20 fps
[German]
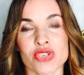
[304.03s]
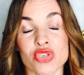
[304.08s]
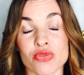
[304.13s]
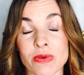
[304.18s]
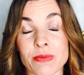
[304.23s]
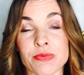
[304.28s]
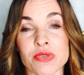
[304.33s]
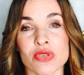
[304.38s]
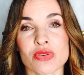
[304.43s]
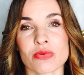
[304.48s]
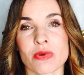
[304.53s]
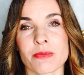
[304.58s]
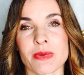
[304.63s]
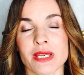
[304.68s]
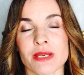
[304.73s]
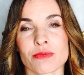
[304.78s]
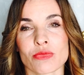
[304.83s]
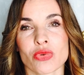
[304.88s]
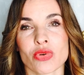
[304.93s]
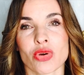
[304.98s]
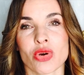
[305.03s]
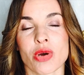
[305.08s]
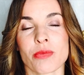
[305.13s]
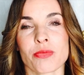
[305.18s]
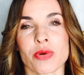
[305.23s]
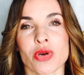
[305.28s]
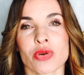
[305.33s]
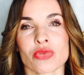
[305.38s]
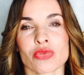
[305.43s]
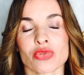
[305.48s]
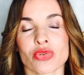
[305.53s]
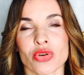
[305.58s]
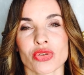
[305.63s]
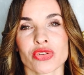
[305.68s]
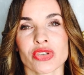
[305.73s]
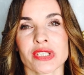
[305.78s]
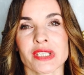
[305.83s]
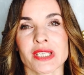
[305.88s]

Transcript: schwebte ich über meinem Körper und konnte